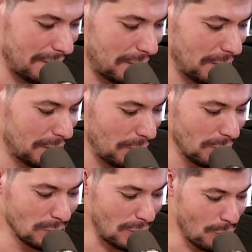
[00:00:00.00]
Tem, tem um,
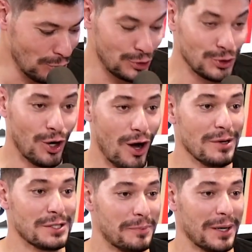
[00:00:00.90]
alguns
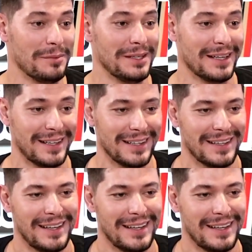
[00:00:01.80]
nomes para mim é, aqui. Fica à